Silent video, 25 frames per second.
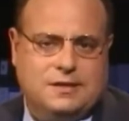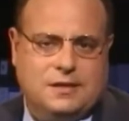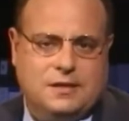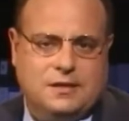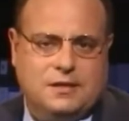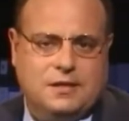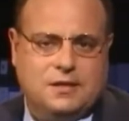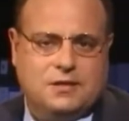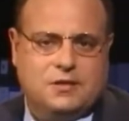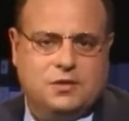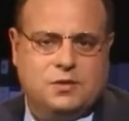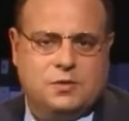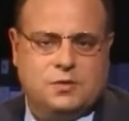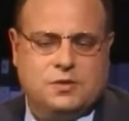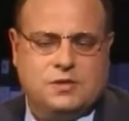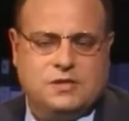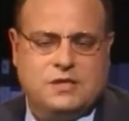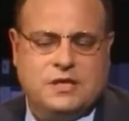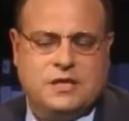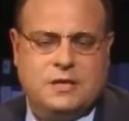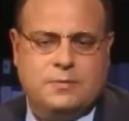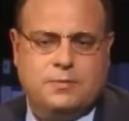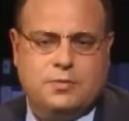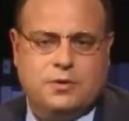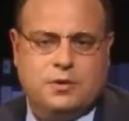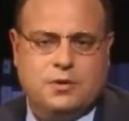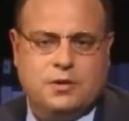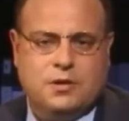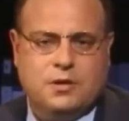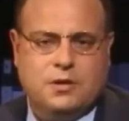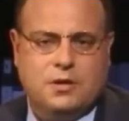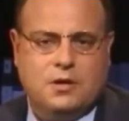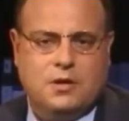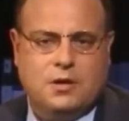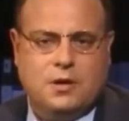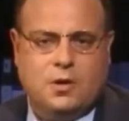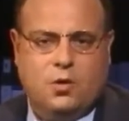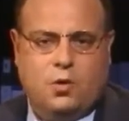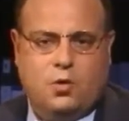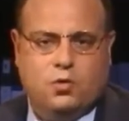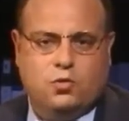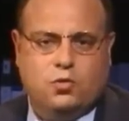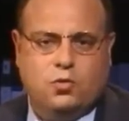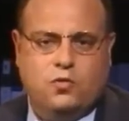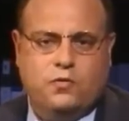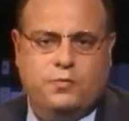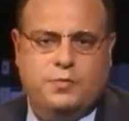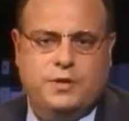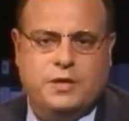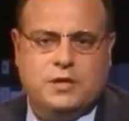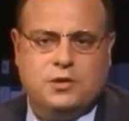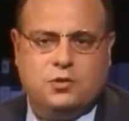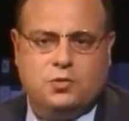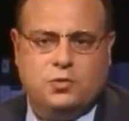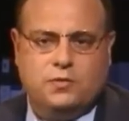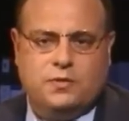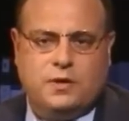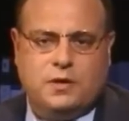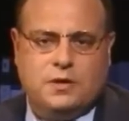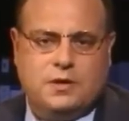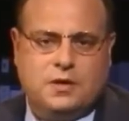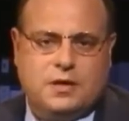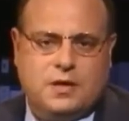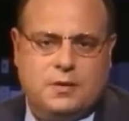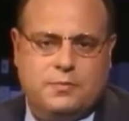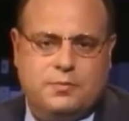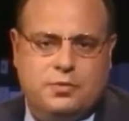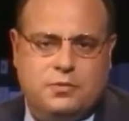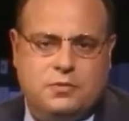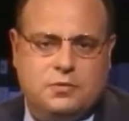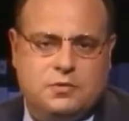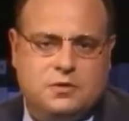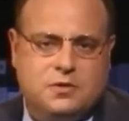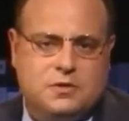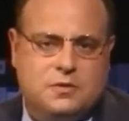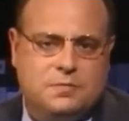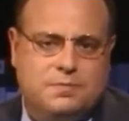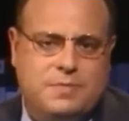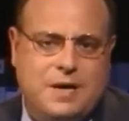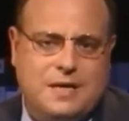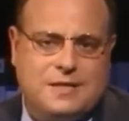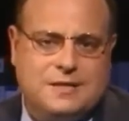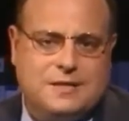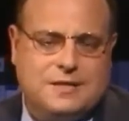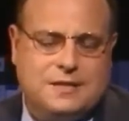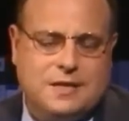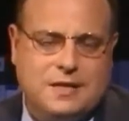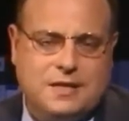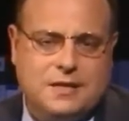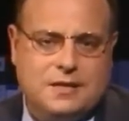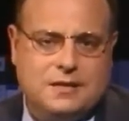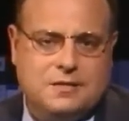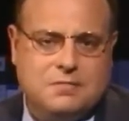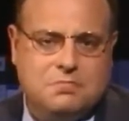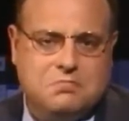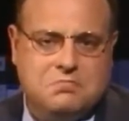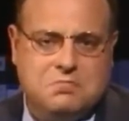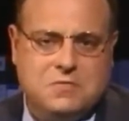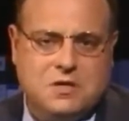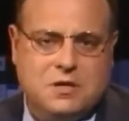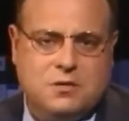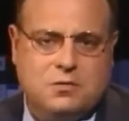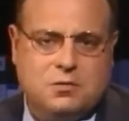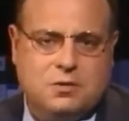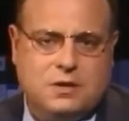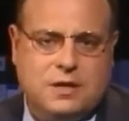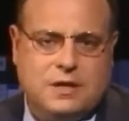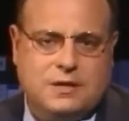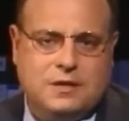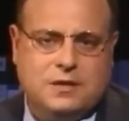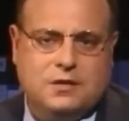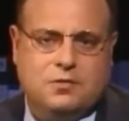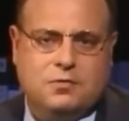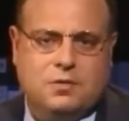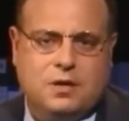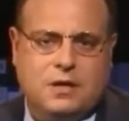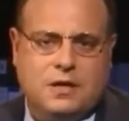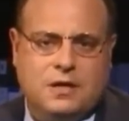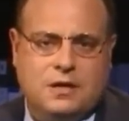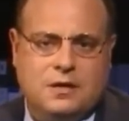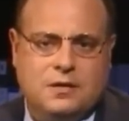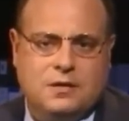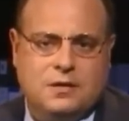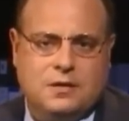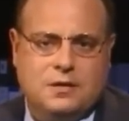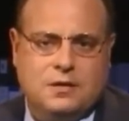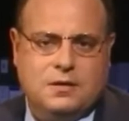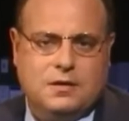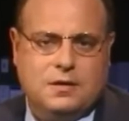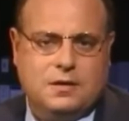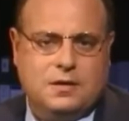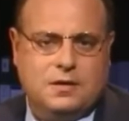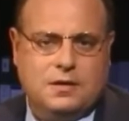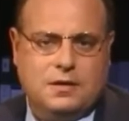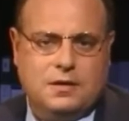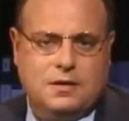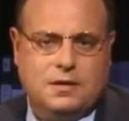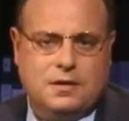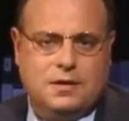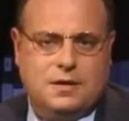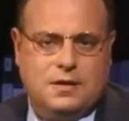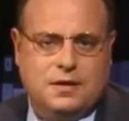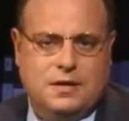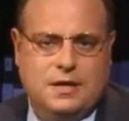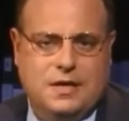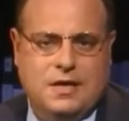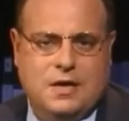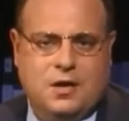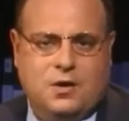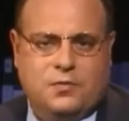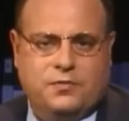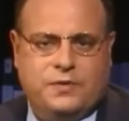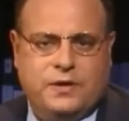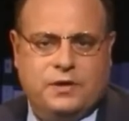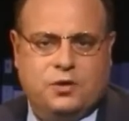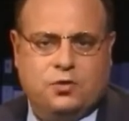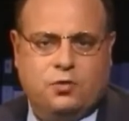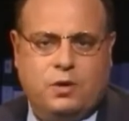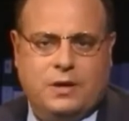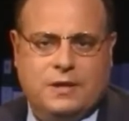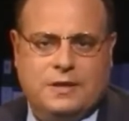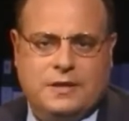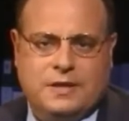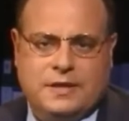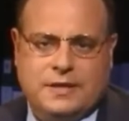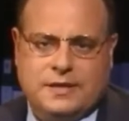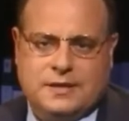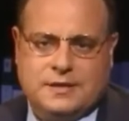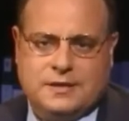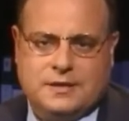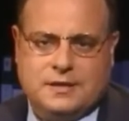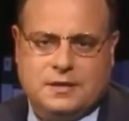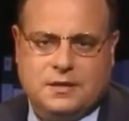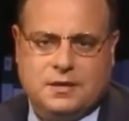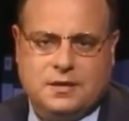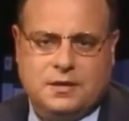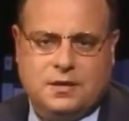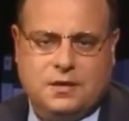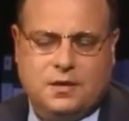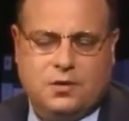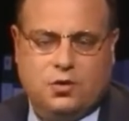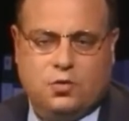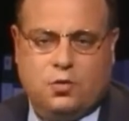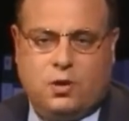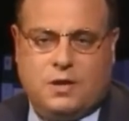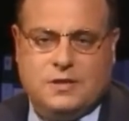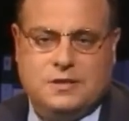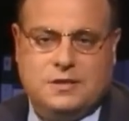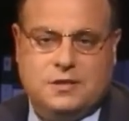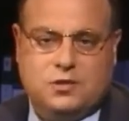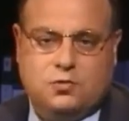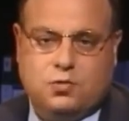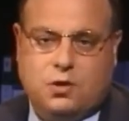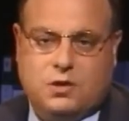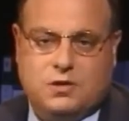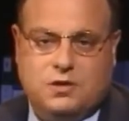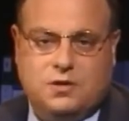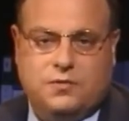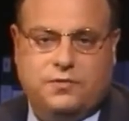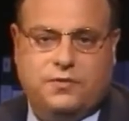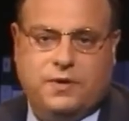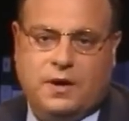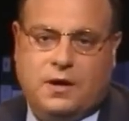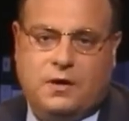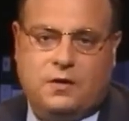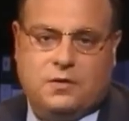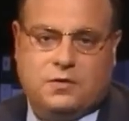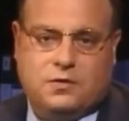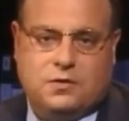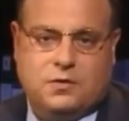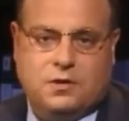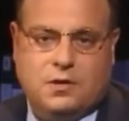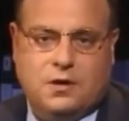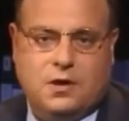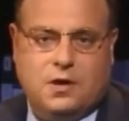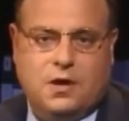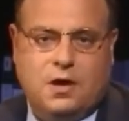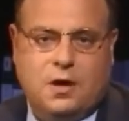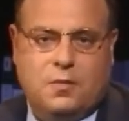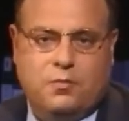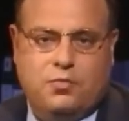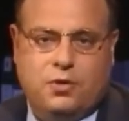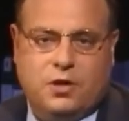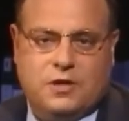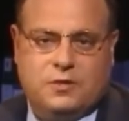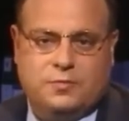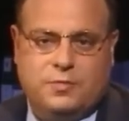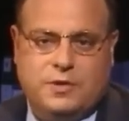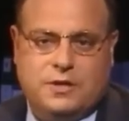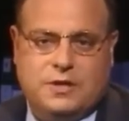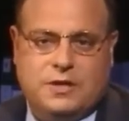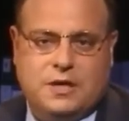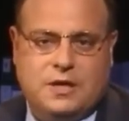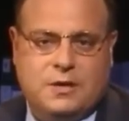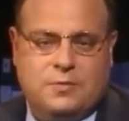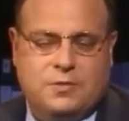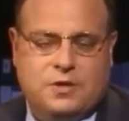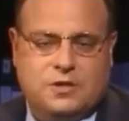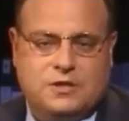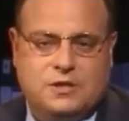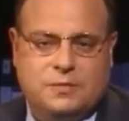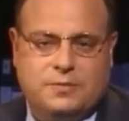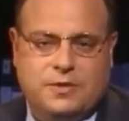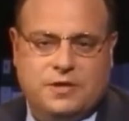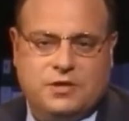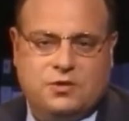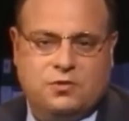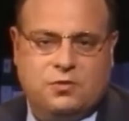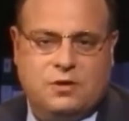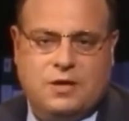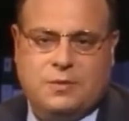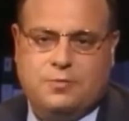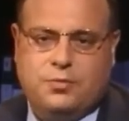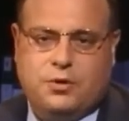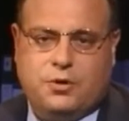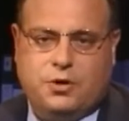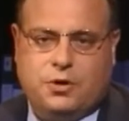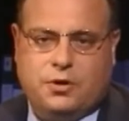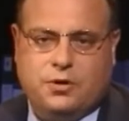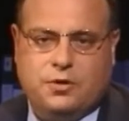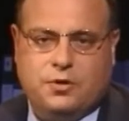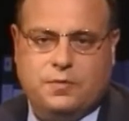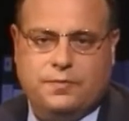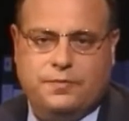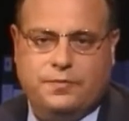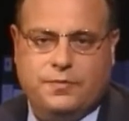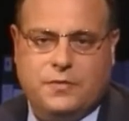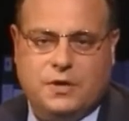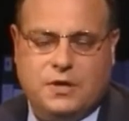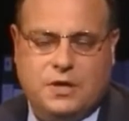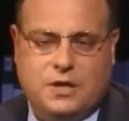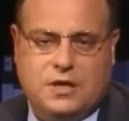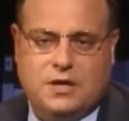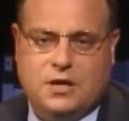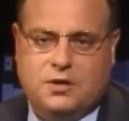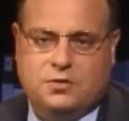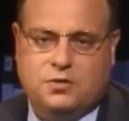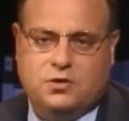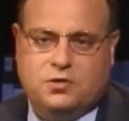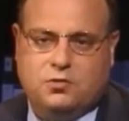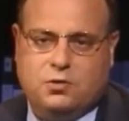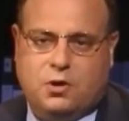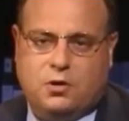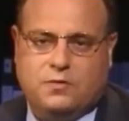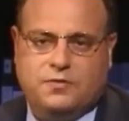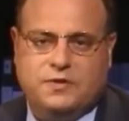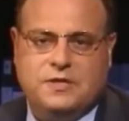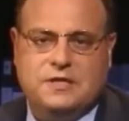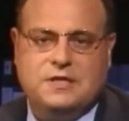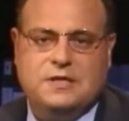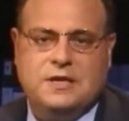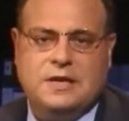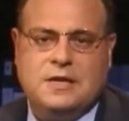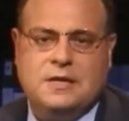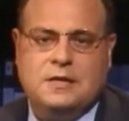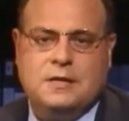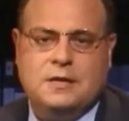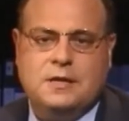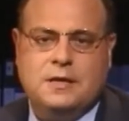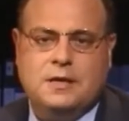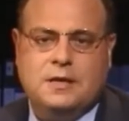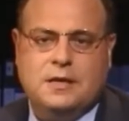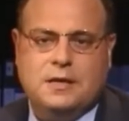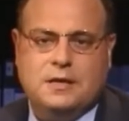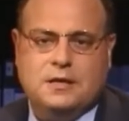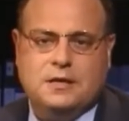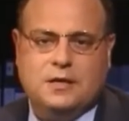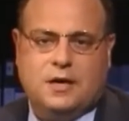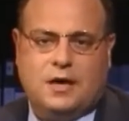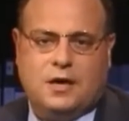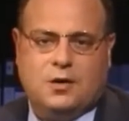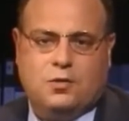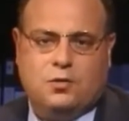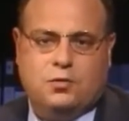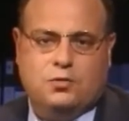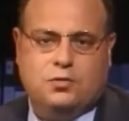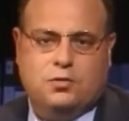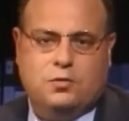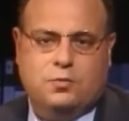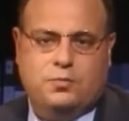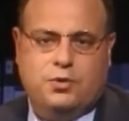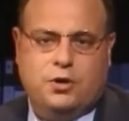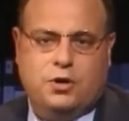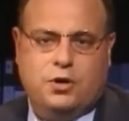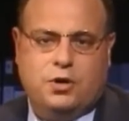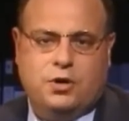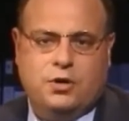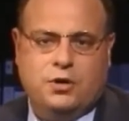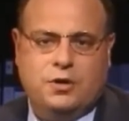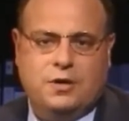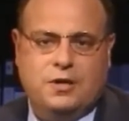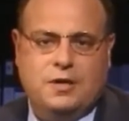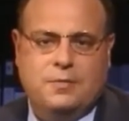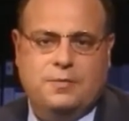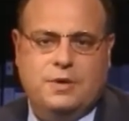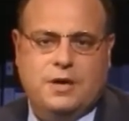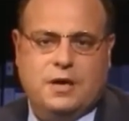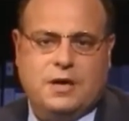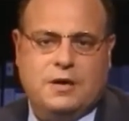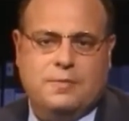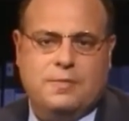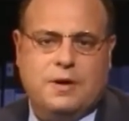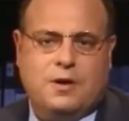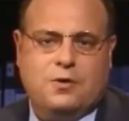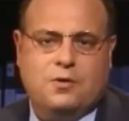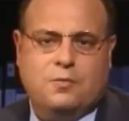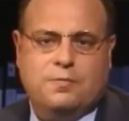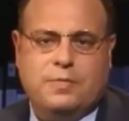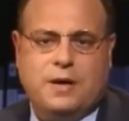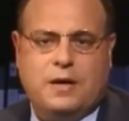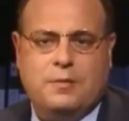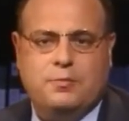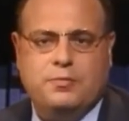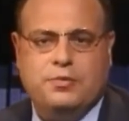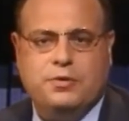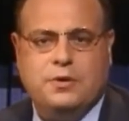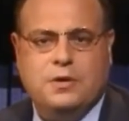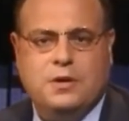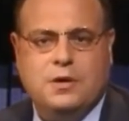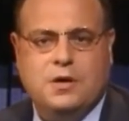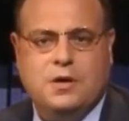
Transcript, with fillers: question simple, on trouve bien souvent des réponses partielles et contradictoires. Il y a en fait trois thèses, trois histoires différentes pour expliquer l'émancipation de la Pologne. Il y a une histoire officielle qui raconte une Pologne libérée par le pape,